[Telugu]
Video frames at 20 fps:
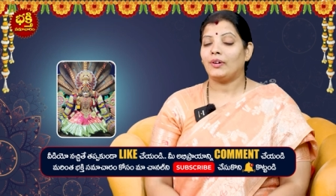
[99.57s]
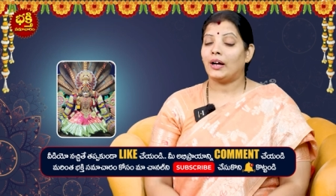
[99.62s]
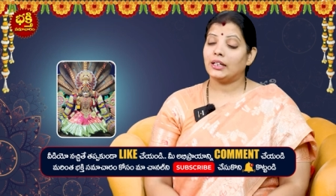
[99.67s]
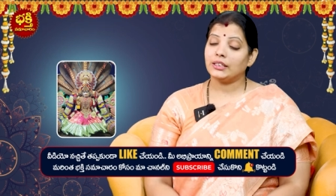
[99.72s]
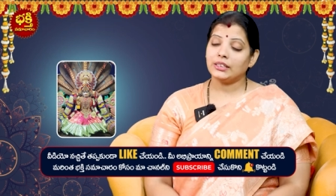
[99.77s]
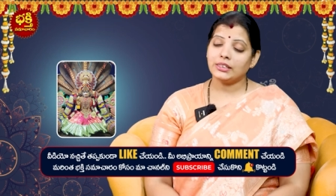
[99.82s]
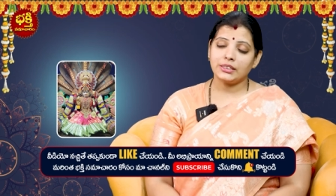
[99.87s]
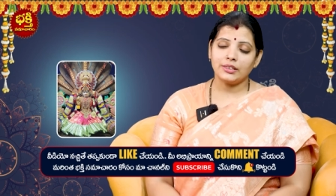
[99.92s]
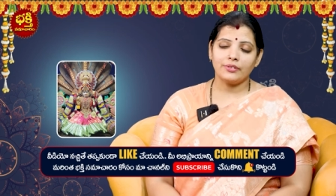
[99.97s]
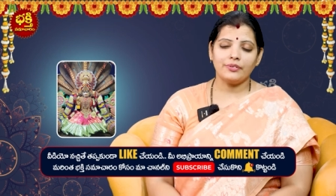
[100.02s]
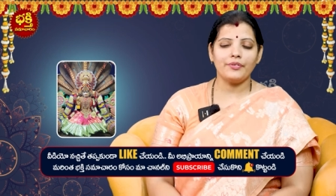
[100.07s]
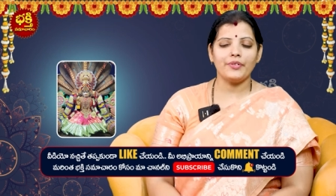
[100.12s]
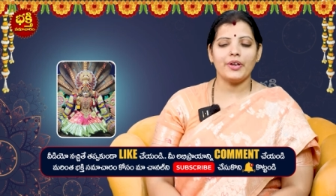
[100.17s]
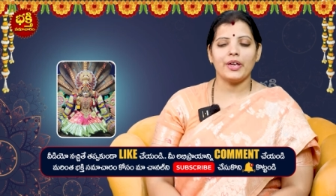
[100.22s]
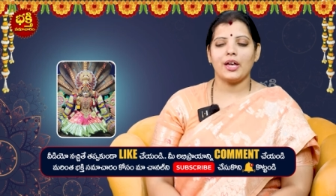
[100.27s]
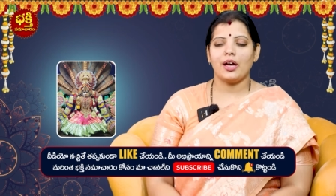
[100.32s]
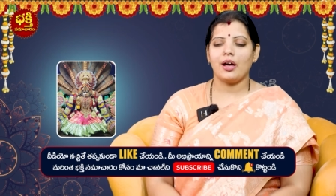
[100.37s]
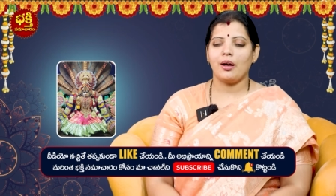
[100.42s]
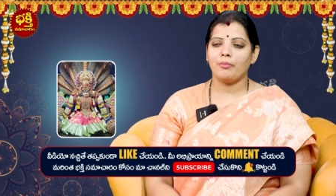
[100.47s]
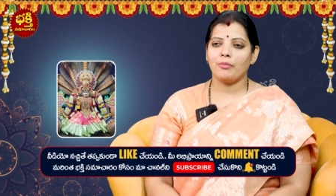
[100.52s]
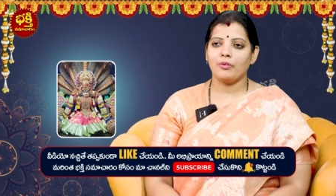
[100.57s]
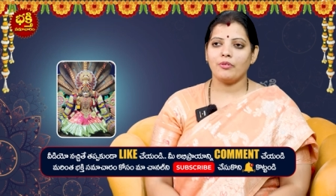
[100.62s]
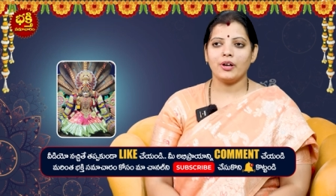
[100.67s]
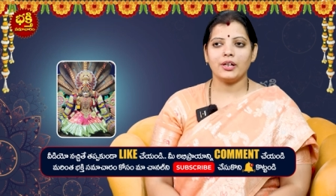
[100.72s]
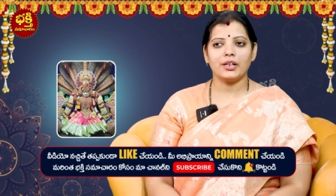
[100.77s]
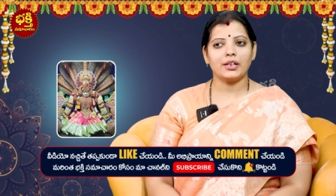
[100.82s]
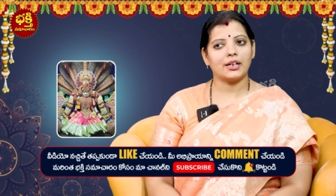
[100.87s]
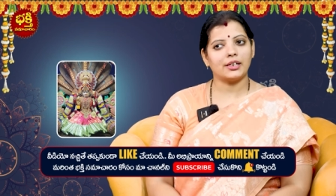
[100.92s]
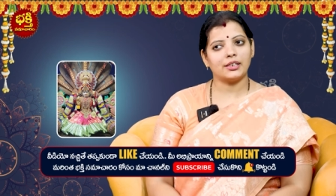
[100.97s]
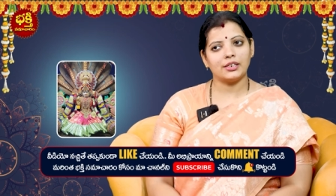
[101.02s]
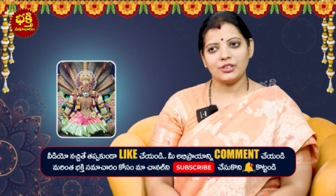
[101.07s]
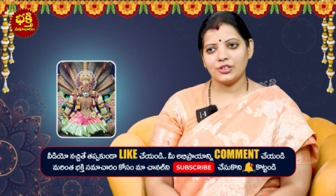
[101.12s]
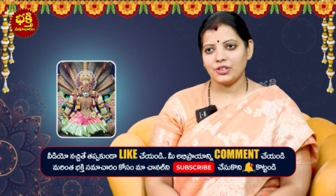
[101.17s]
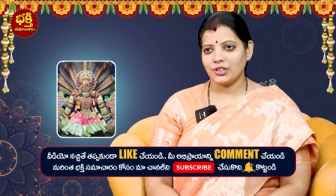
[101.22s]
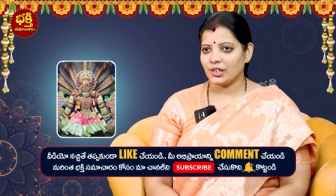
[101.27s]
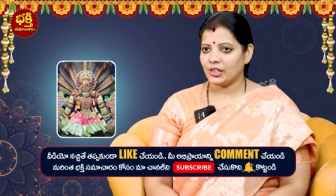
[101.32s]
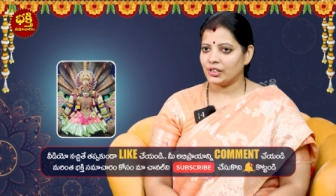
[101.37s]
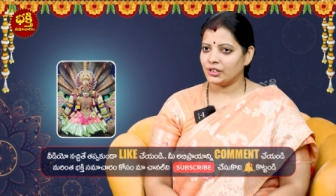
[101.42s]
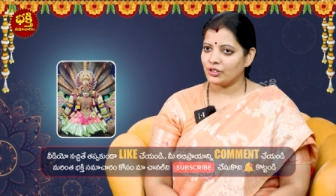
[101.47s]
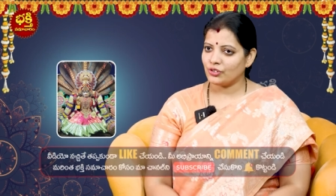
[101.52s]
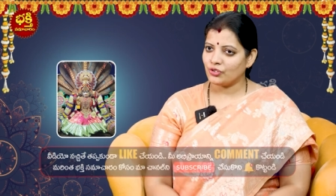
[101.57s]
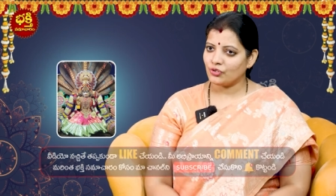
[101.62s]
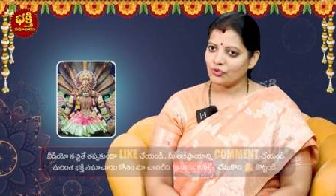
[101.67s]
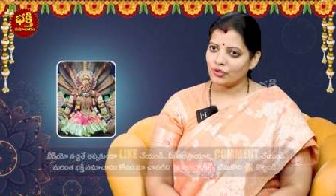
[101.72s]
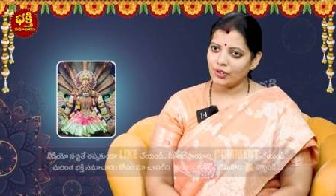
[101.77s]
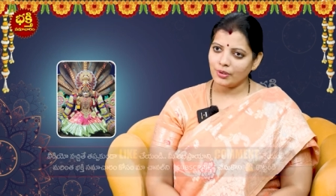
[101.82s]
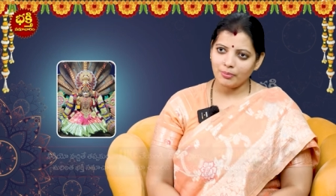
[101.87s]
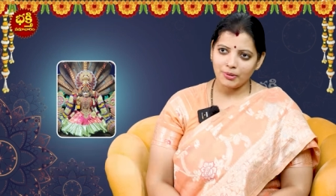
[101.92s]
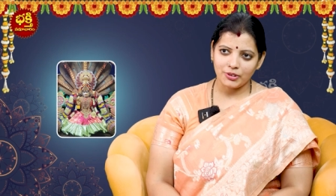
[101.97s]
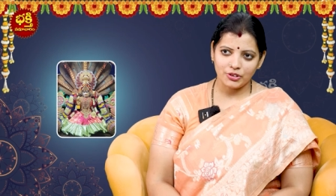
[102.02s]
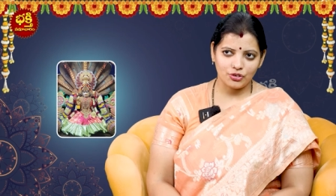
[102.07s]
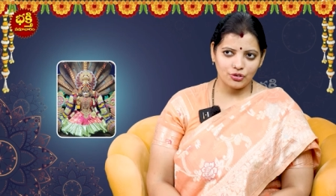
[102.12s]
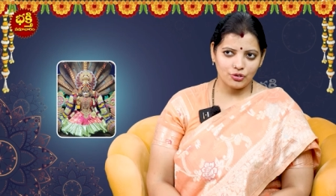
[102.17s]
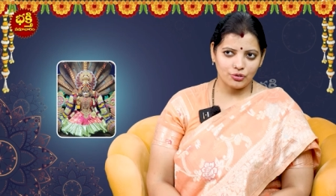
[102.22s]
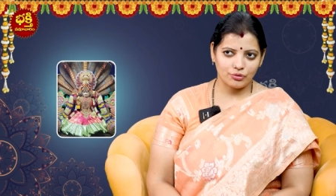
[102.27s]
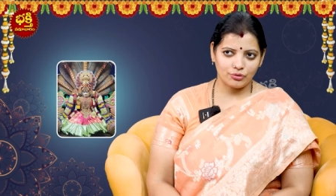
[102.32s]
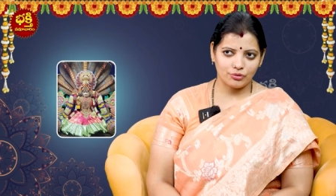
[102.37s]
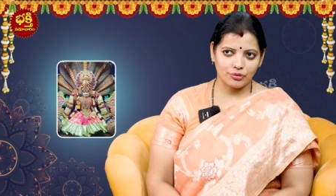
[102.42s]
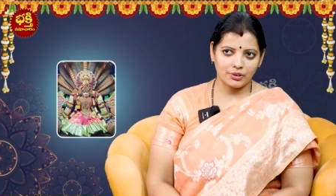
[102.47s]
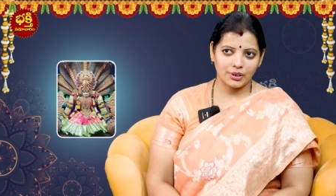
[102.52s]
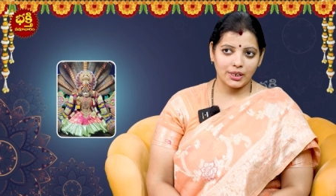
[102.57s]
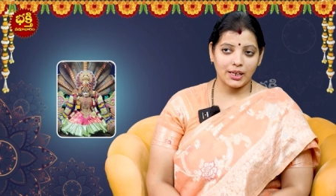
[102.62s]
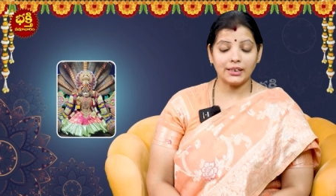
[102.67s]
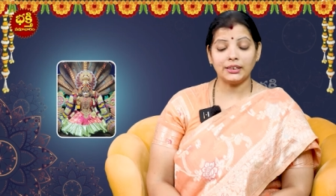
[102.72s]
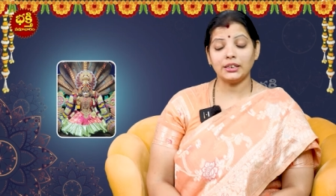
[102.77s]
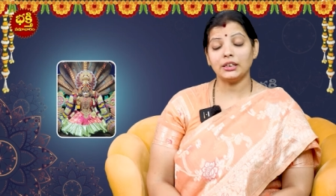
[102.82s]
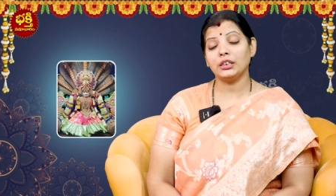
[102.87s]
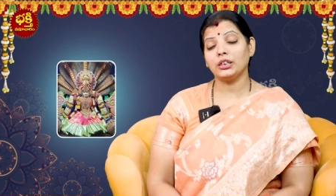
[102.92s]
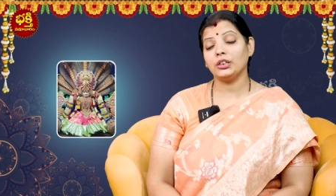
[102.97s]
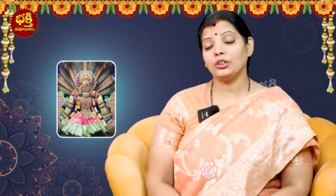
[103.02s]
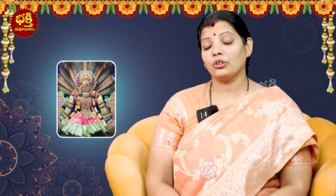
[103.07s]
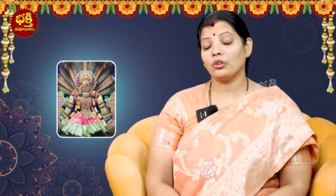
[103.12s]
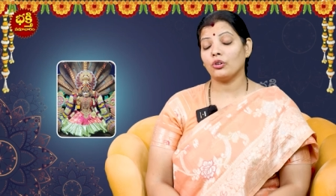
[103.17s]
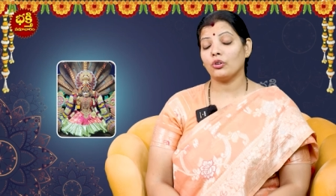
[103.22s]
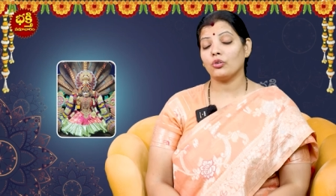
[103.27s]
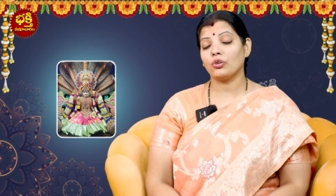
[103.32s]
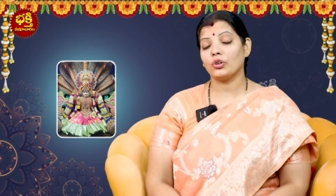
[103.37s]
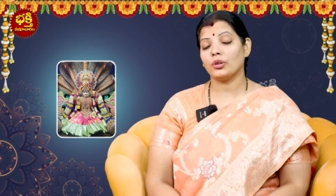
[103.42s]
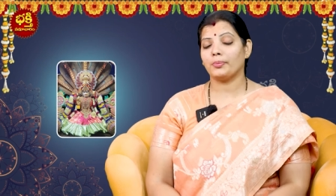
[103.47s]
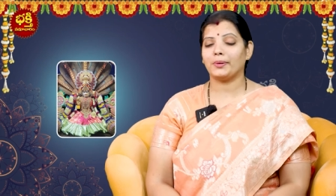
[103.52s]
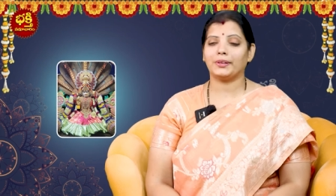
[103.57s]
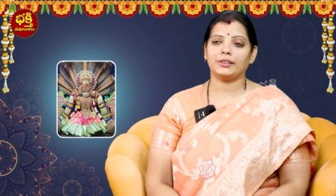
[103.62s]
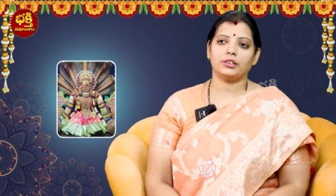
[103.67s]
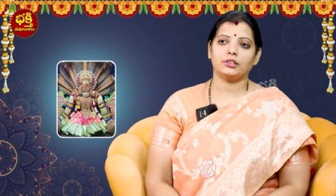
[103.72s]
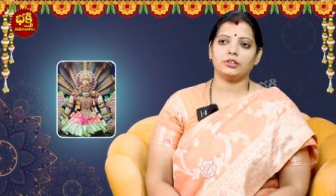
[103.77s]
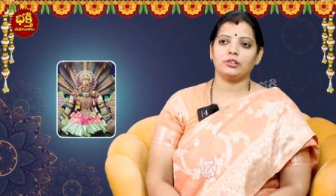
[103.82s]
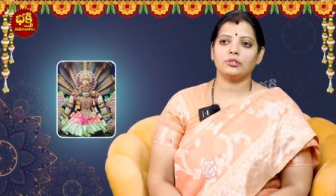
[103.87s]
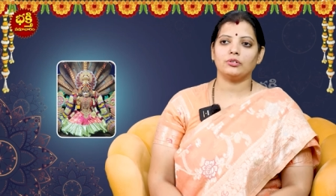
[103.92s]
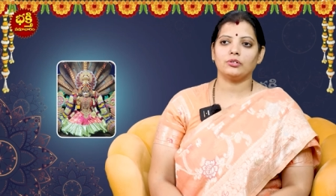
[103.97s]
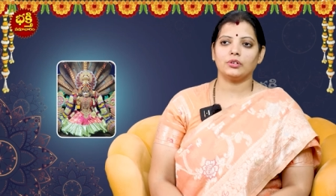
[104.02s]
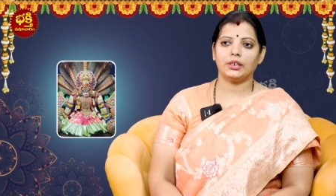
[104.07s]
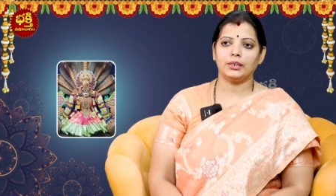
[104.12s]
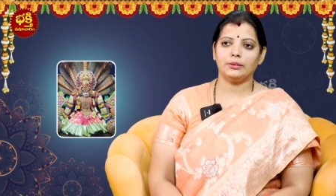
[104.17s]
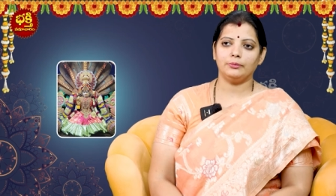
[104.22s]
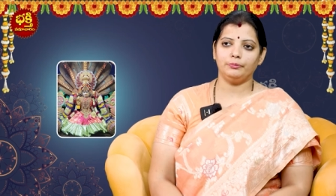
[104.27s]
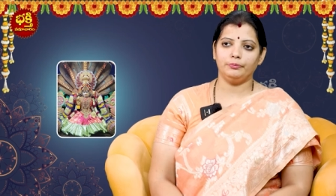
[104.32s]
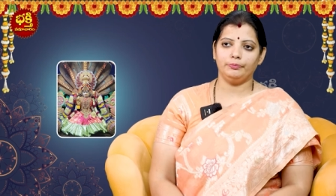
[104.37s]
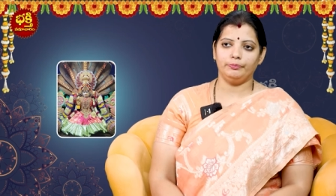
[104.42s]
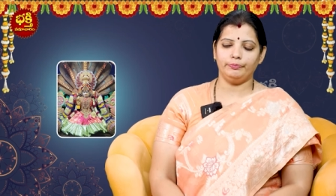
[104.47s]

వాస్తవమే అమ్మవారికి కట్టిన చీరలు తెచ్చుకుంటే మంచి జరుగుతుంది అయితే దీంట్లో కొన్ని పద్ధతులు ఉన్నాయి